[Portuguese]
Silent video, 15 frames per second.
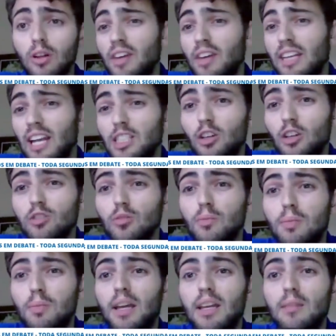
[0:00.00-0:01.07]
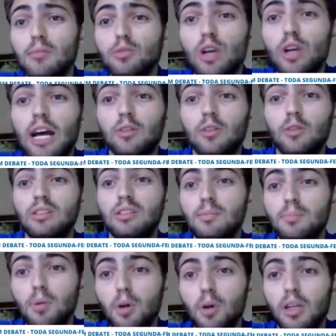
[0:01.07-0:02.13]
Na verdade, nós não perdemos jogadores
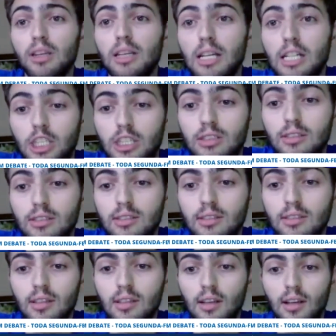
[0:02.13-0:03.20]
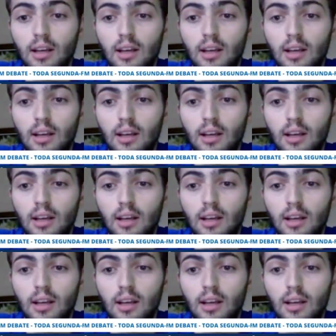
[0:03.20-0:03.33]
importantes.